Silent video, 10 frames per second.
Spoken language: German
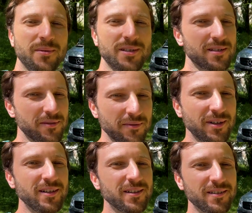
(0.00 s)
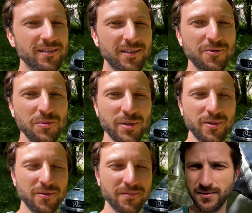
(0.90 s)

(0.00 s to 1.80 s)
Aber es ist auf jeden Fall eine Umstellung.